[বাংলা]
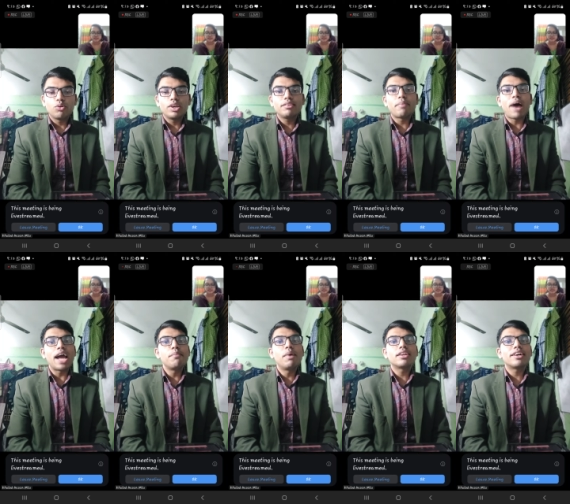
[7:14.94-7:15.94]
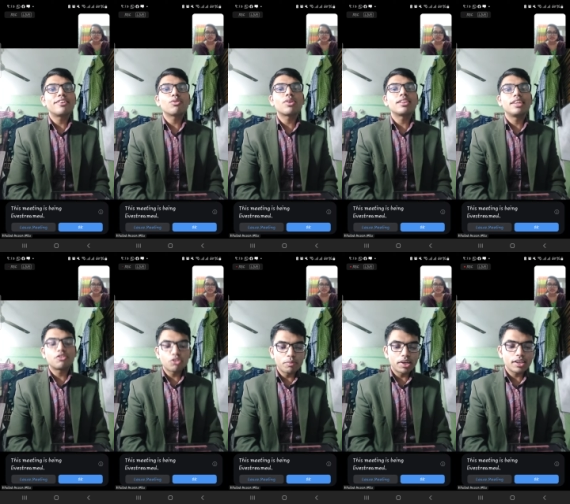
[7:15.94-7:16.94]
তো এই যে ভাইবাটা টোটাল
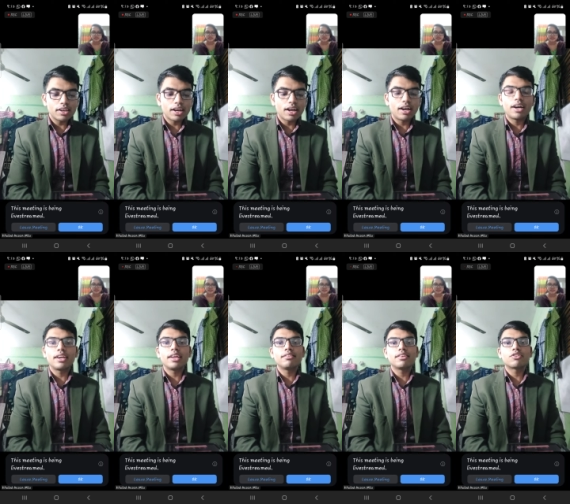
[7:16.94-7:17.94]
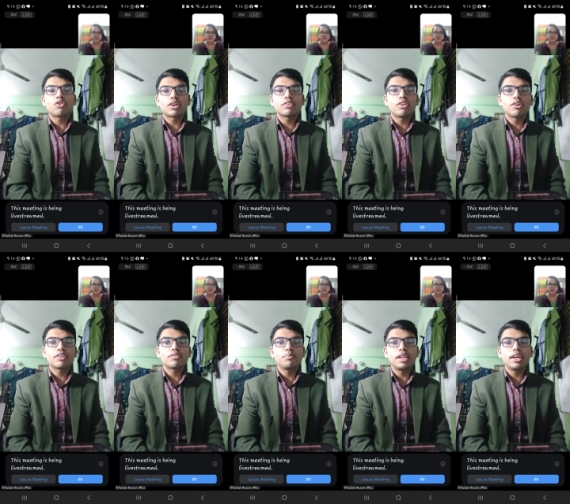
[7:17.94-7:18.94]
দেড়শো মার্কের আর এই যে শর্টকেস লংকেস
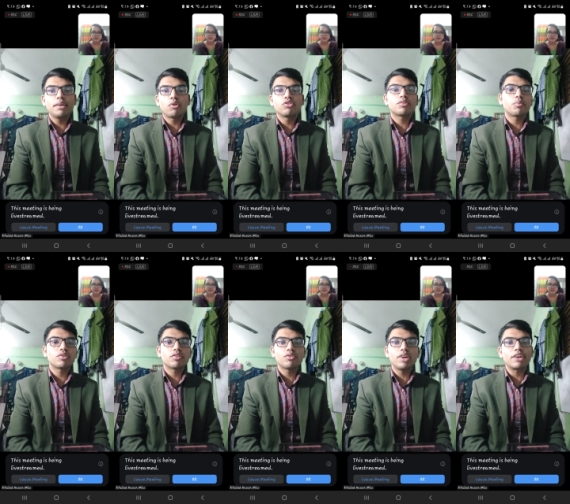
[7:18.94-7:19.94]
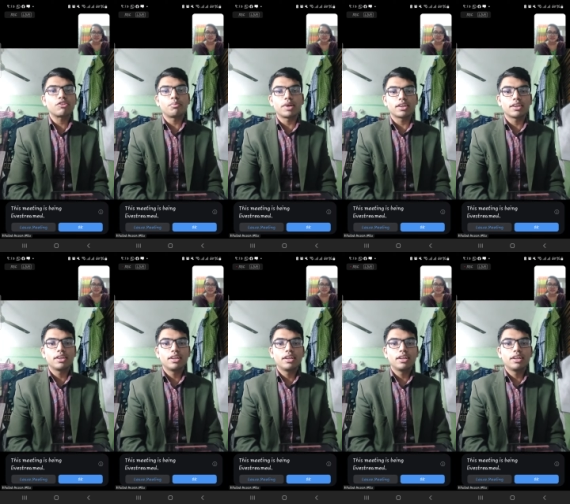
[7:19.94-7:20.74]
মিলায়ে পঞ্চাশ পঞ্চাশ করে একশো মার্কের